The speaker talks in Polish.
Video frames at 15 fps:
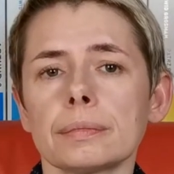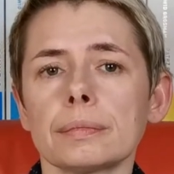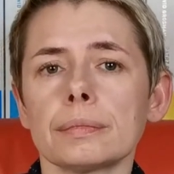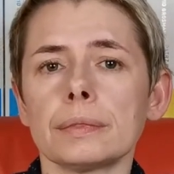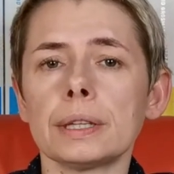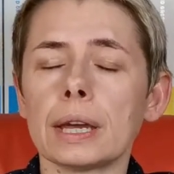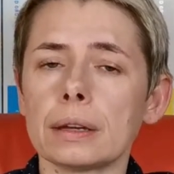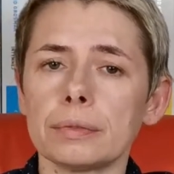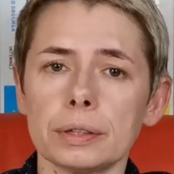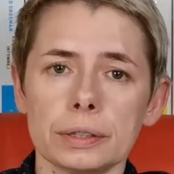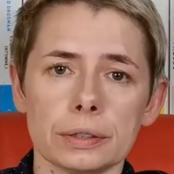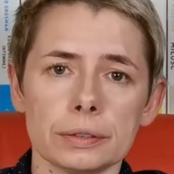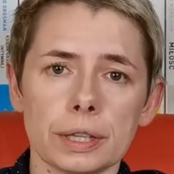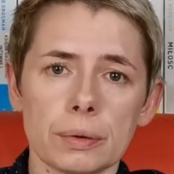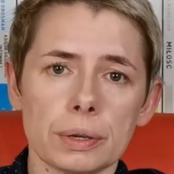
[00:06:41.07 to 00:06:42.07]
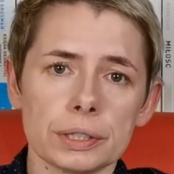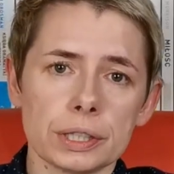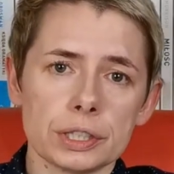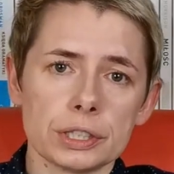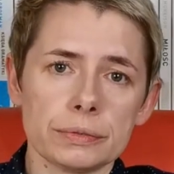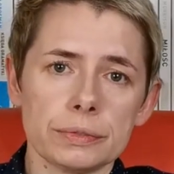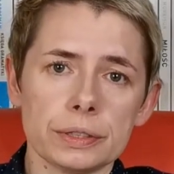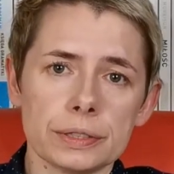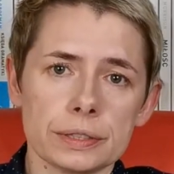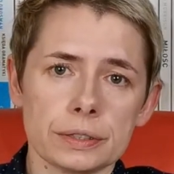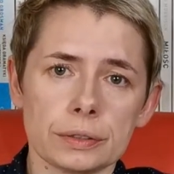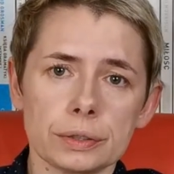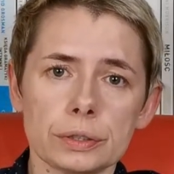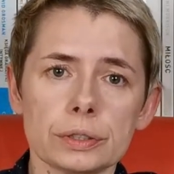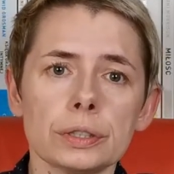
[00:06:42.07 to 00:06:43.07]
jak wyglądała
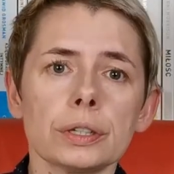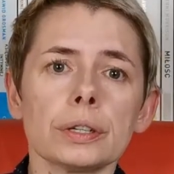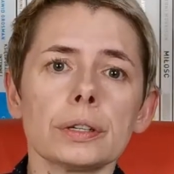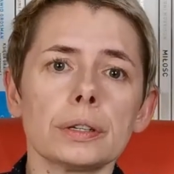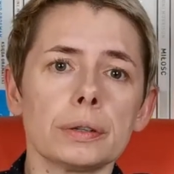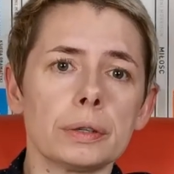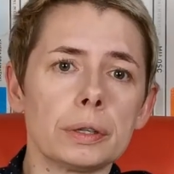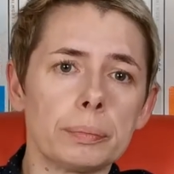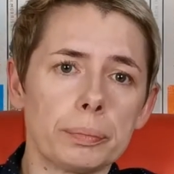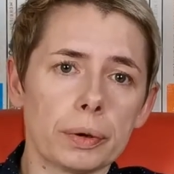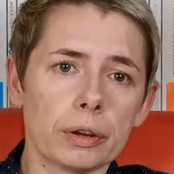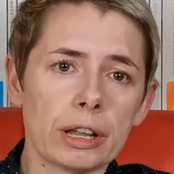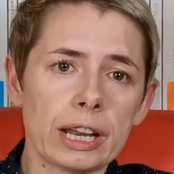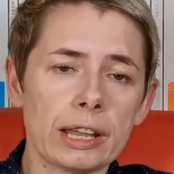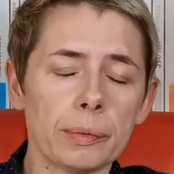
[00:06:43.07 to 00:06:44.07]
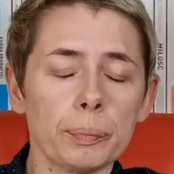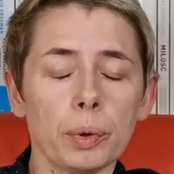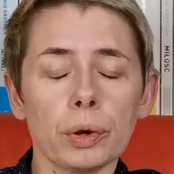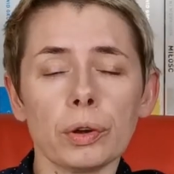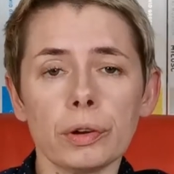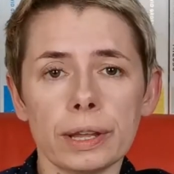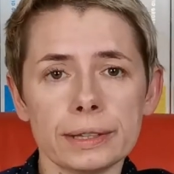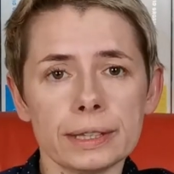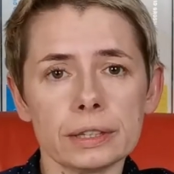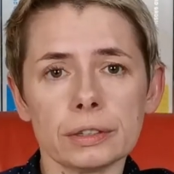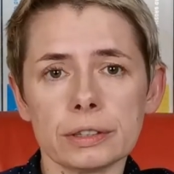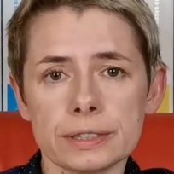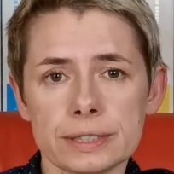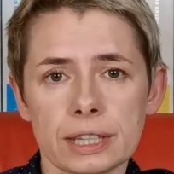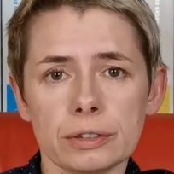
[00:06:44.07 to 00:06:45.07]
rzeczywistość e, pokolenia
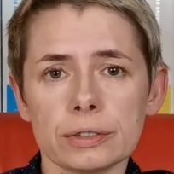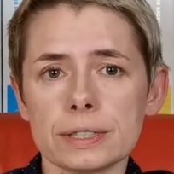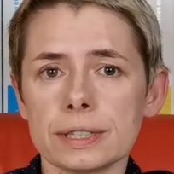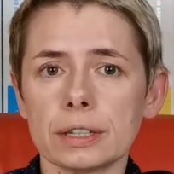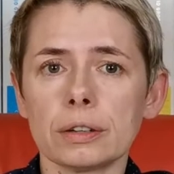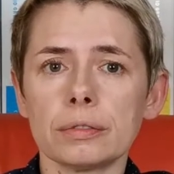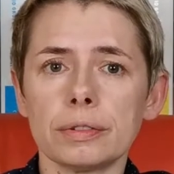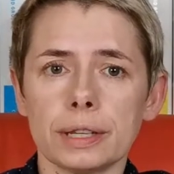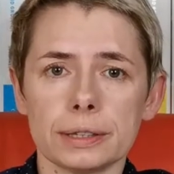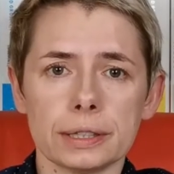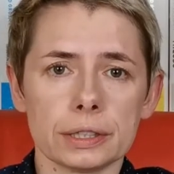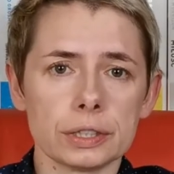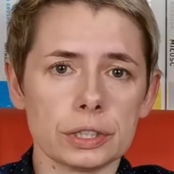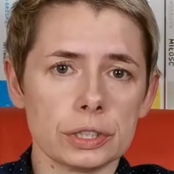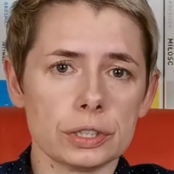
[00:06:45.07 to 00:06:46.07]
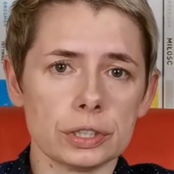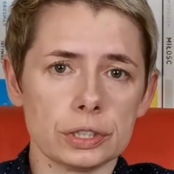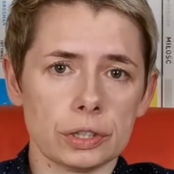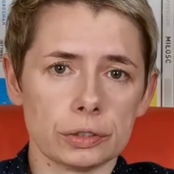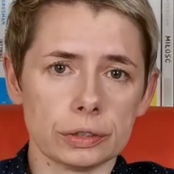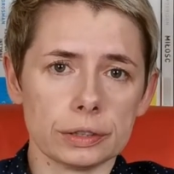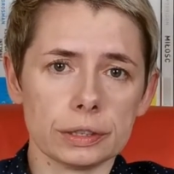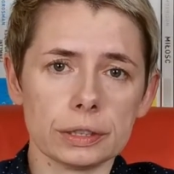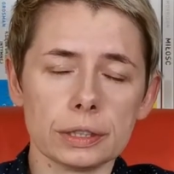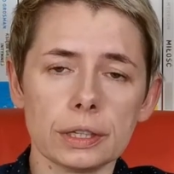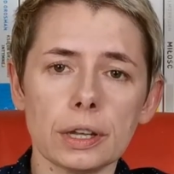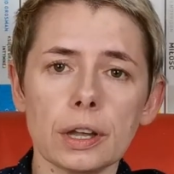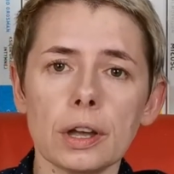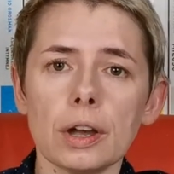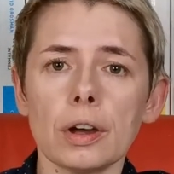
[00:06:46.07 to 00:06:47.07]
dorastającego w latach 60.
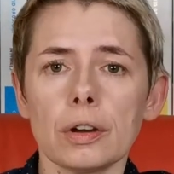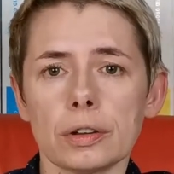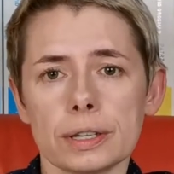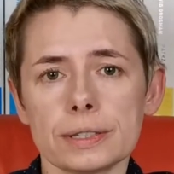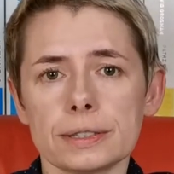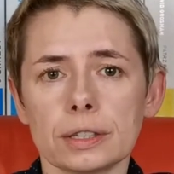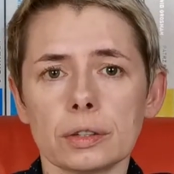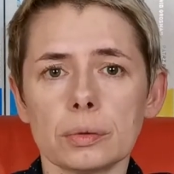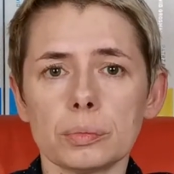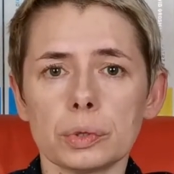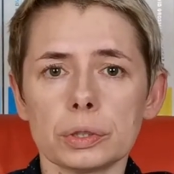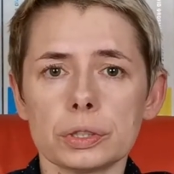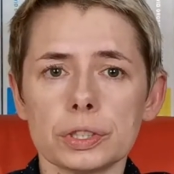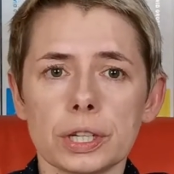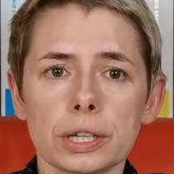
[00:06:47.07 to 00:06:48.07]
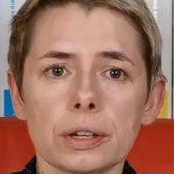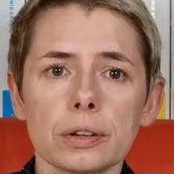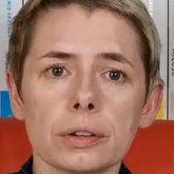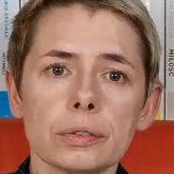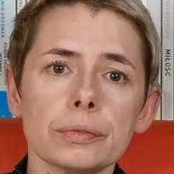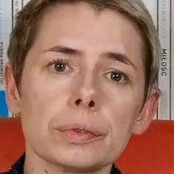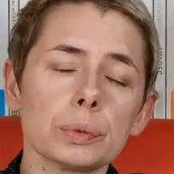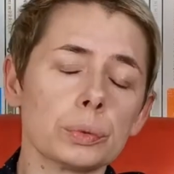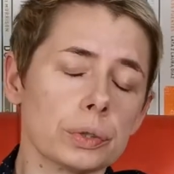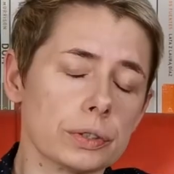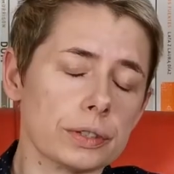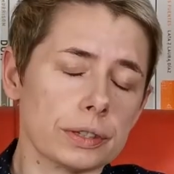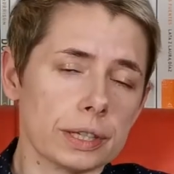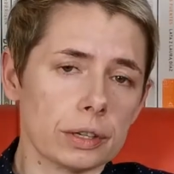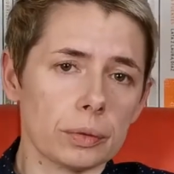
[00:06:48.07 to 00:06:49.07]
oraz tego młodszego
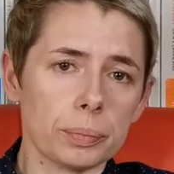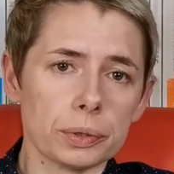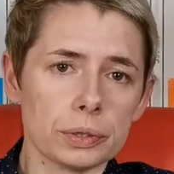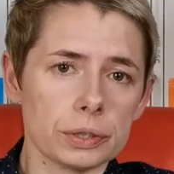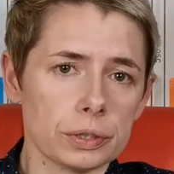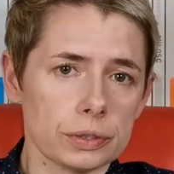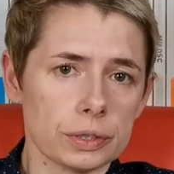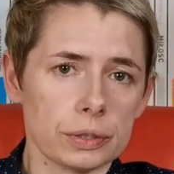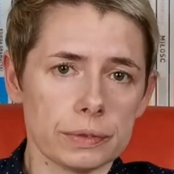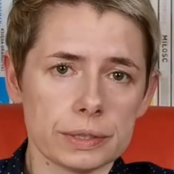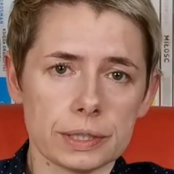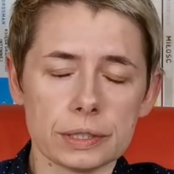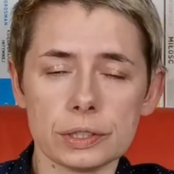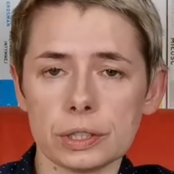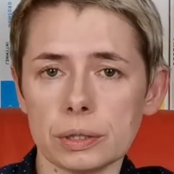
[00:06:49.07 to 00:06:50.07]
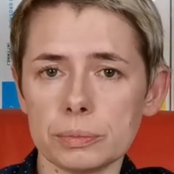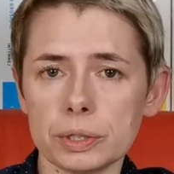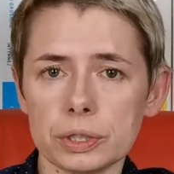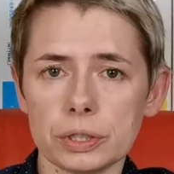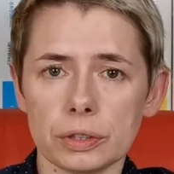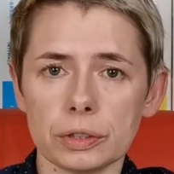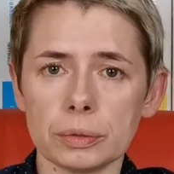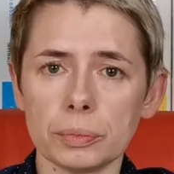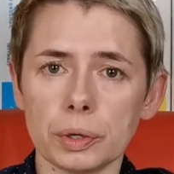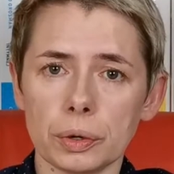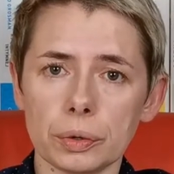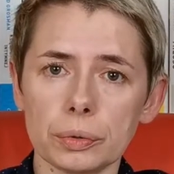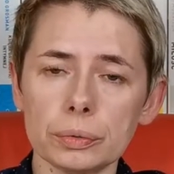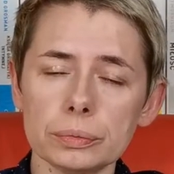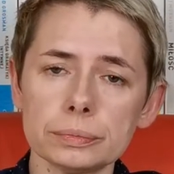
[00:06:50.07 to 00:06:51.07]
urodzonego po 1970
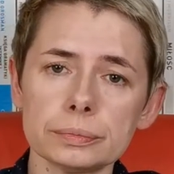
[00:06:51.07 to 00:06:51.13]
roku.